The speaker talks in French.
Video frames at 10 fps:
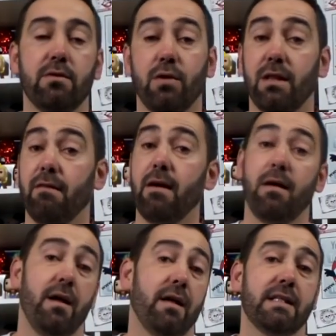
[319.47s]
Donc ça va,
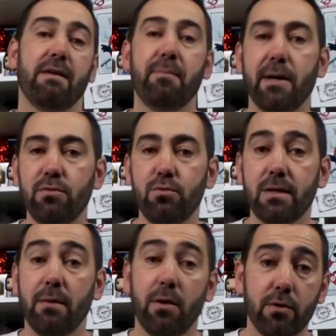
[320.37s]
ça va prendre du
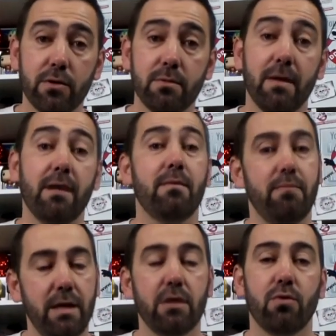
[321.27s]
temps malheureusement,
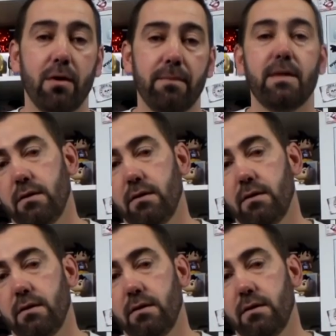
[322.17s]
mais il y en aura.